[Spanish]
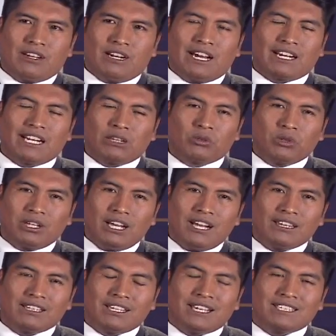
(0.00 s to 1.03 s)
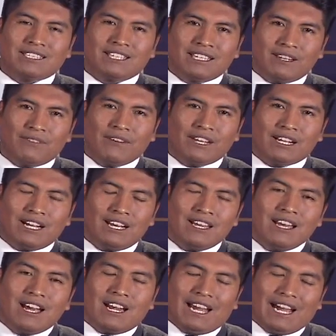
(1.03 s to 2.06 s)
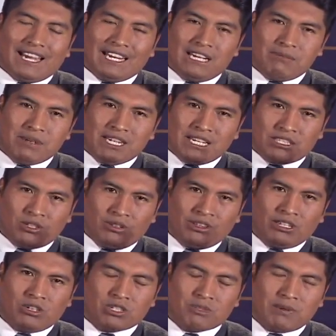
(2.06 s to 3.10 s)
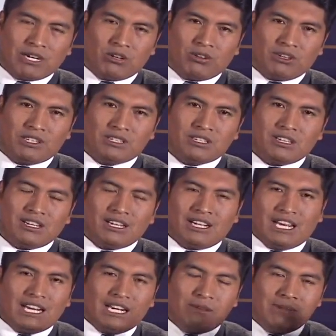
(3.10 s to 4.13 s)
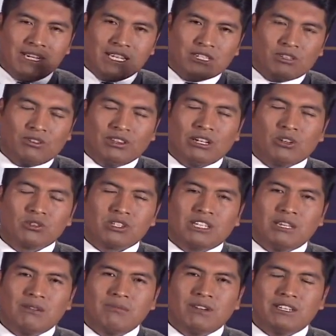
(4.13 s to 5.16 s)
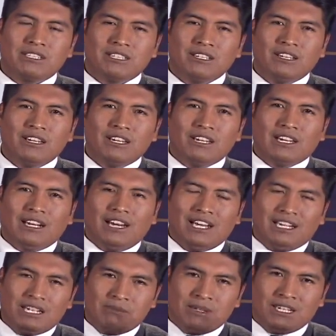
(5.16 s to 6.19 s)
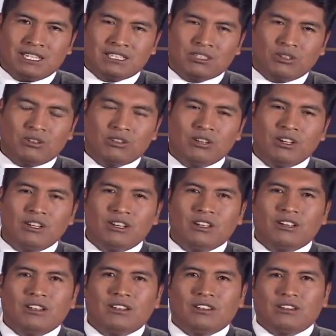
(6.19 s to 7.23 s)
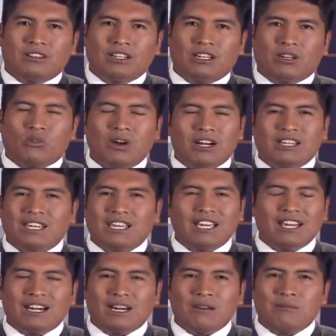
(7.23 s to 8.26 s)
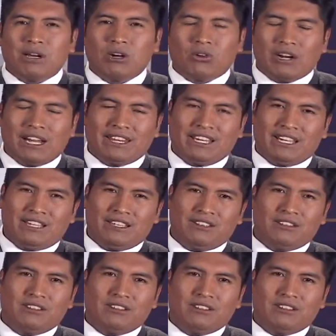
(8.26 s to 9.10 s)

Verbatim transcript: La gratuidad que significa la eliminación de los valores, la eliminación de los timbres y la eliminación de cualquier valorada.